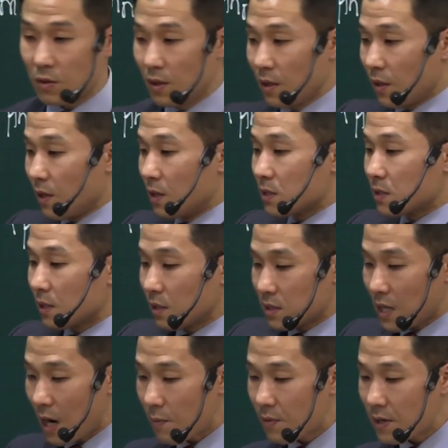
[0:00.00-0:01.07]
वे
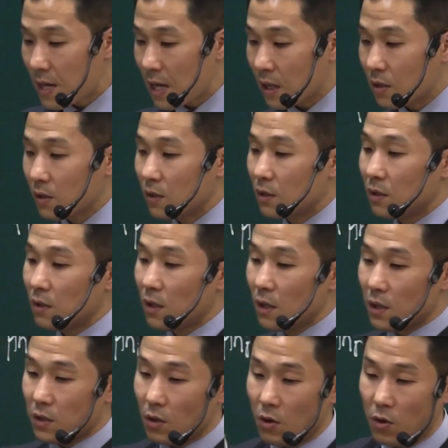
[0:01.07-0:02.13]
उपासना के प्रभारी थे
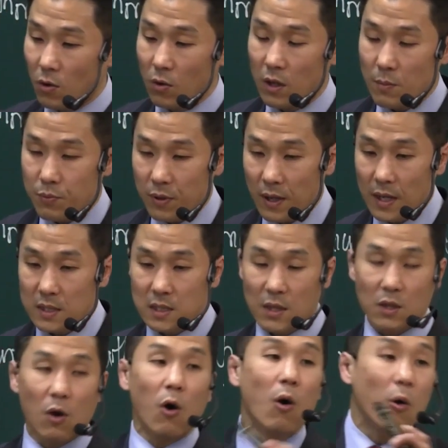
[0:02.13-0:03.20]
आइए
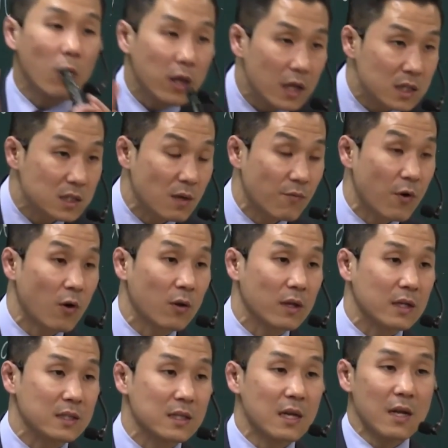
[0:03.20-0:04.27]
इब्रानियों
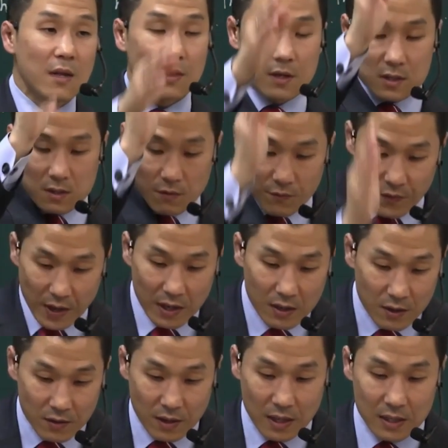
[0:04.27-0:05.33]
907 पर जाएं।
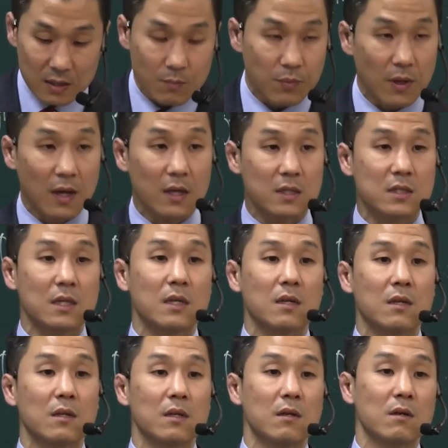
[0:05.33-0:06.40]
लेकिन दूसरे
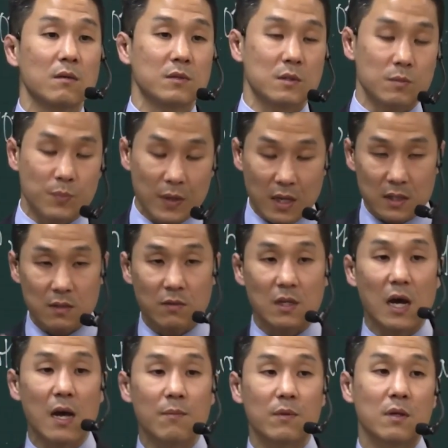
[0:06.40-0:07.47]
में केवल उच्च
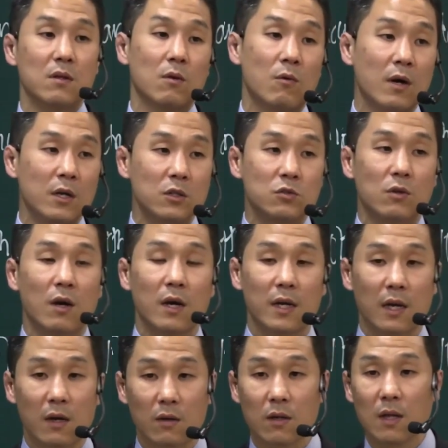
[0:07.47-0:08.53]
पुजारी वर्ष में एक
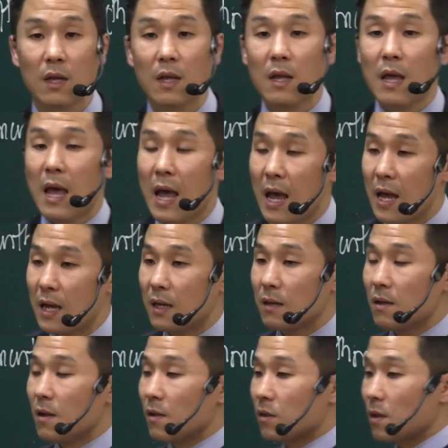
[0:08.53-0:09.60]
बार प्रवेश करता है
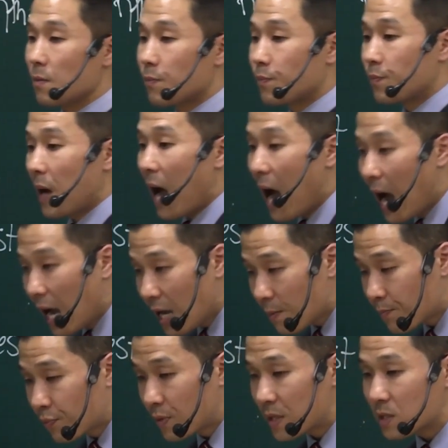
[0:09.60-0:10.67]
बिना
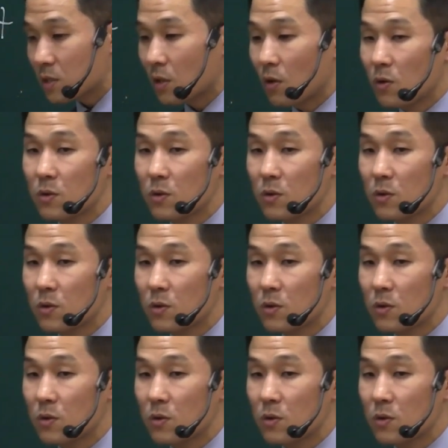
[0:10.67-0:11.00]
खून लिए